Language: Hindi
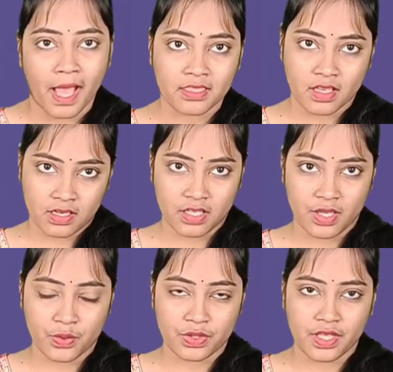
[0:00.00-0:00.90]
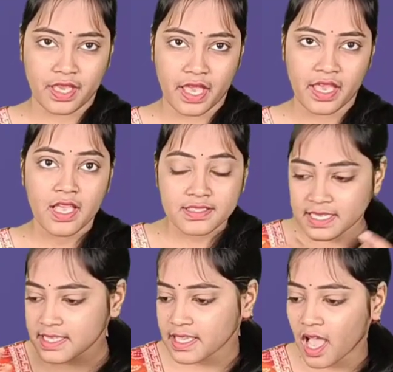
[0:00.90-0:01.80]
में बात करनी होती है
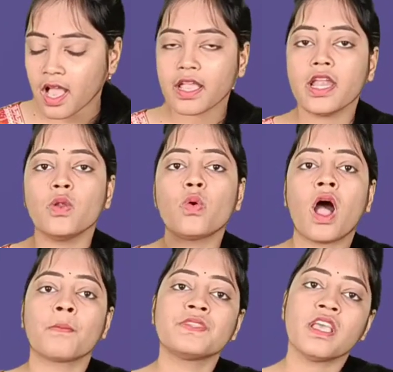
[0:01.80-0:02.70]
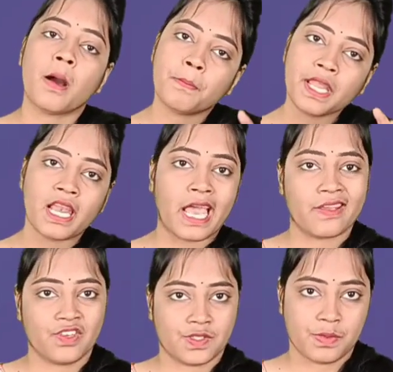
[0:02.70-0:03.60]
जैसे यहाँ के लोग आपसे अपने
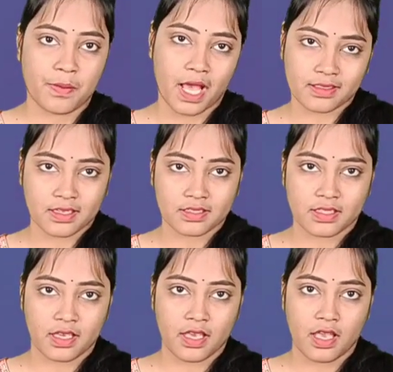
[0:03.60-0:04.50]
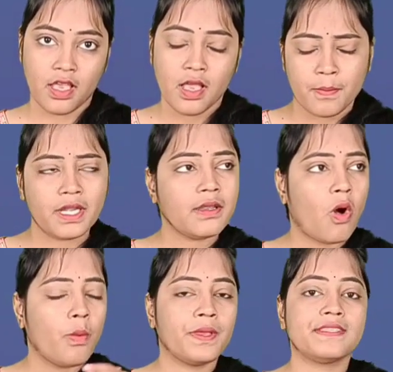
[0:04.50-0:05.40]
लैंग्वेज में बात करते हैं बट
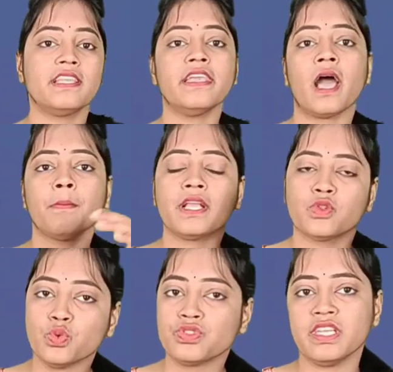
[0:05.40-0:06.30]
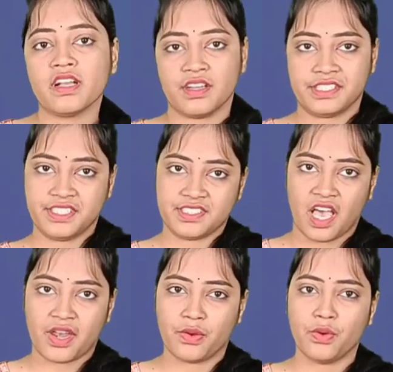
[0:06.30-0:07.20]
ऑब्वियसली आप एक दूसरी कंट्री
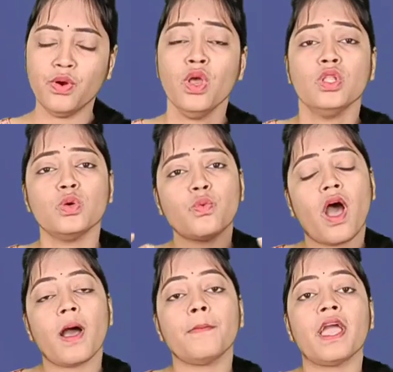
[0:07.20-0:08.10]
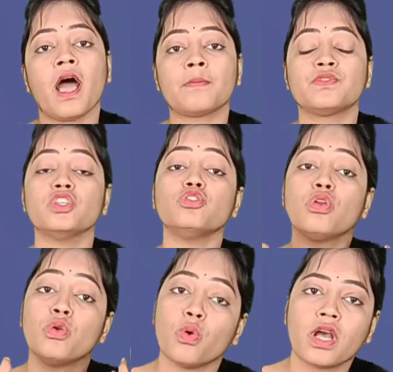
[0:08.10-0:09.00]
जा रहे हो तो वहाँ पे आपसे जो
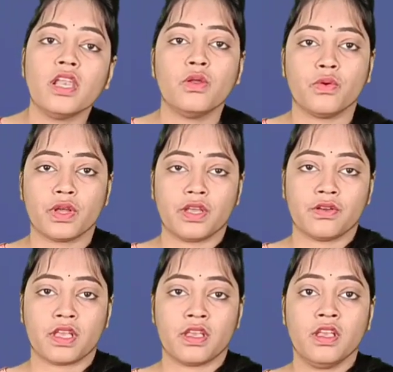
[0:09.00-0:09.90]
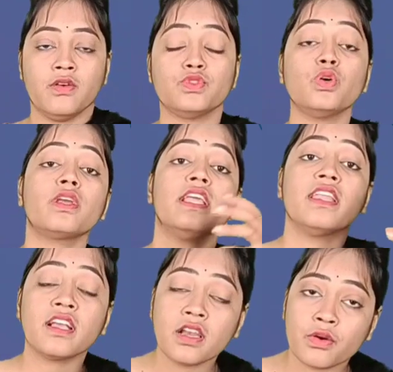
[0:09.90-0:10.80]
लोकल लोग होंगे जो
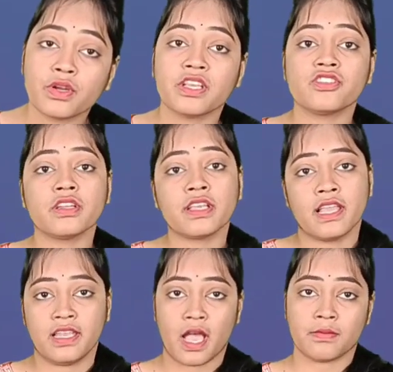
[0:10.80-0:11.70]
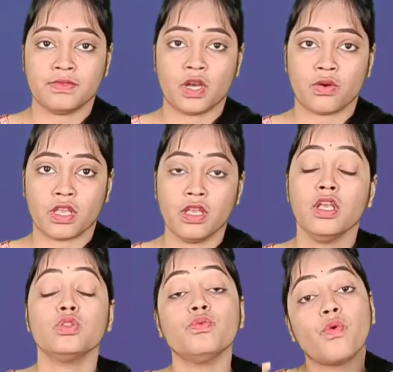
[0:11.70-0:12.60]
क्लिनिकल रोटेशन के लिए आप जाओगे
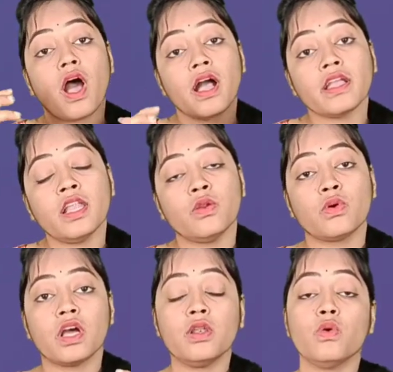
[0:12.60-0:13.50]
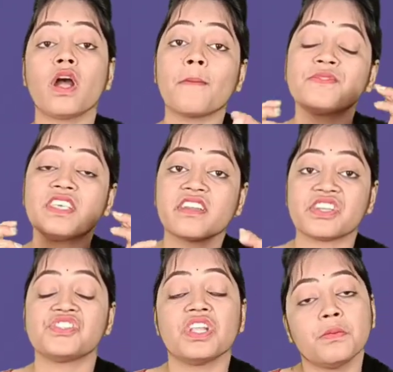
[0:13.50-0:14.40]
तो वहाँ के लोकल लोग आपसे
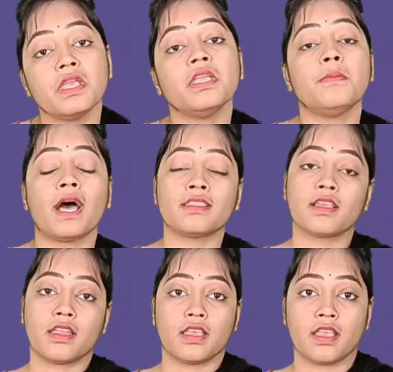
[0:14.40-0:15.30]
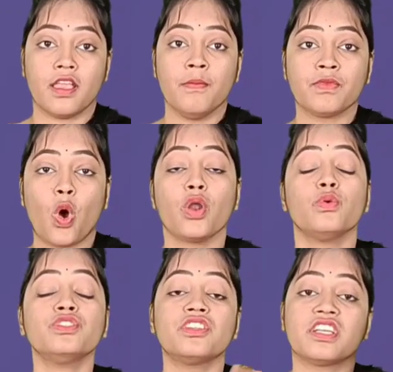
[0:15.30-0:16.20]
रशियन में ही बात करेंगे और
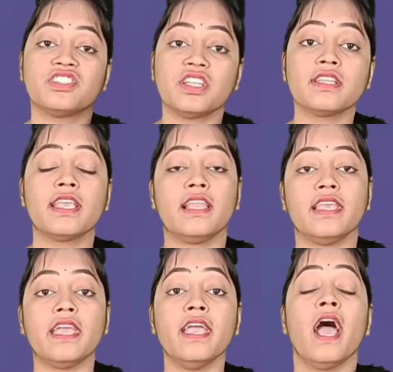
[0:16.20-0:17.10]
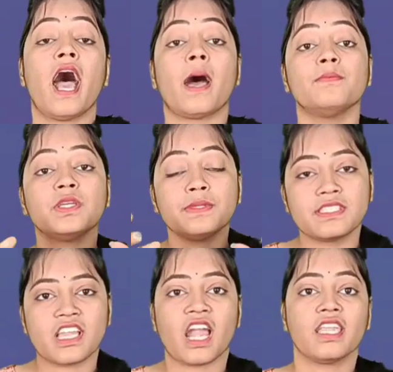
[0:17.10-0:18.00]
उस रशियन के लिए आप जब
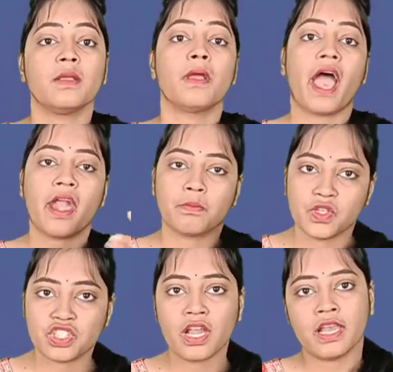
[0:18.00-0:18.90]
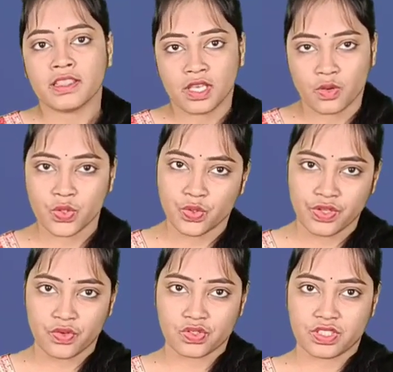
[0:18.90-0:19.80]
स्टार्टिंग में एडमिशन लेते हो
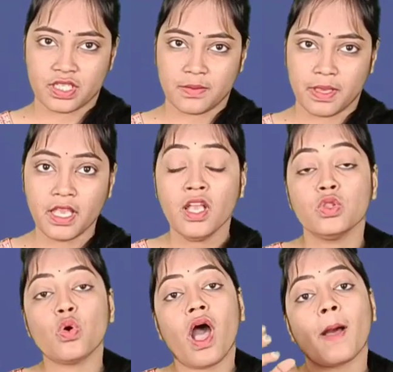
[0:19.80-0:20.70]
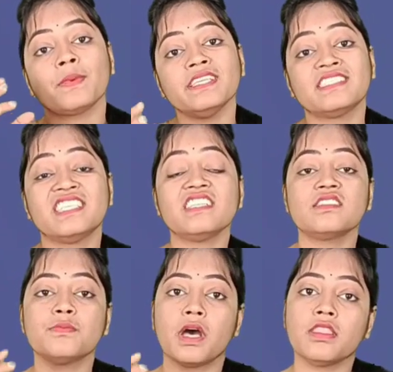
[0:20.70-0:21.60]
यूनिवर्सिटी में तो आपकी
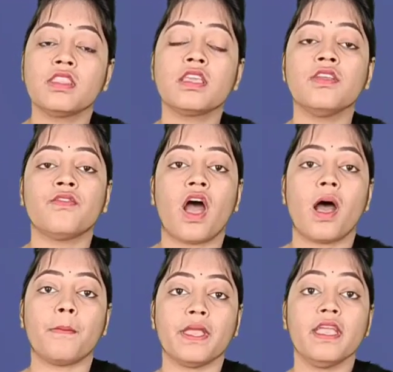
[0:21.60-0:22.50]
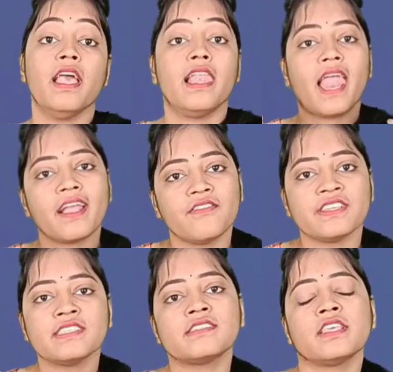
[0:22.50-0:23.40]
सिक्स मंथ की वहाँ पे
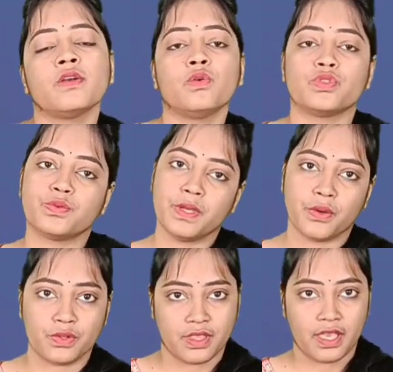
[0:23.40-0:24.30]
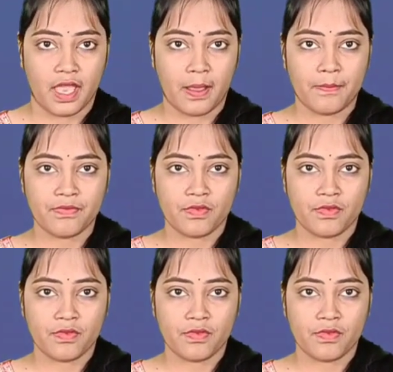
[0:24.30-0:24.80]
लैंग्वेजेस की कोर्स भी होती है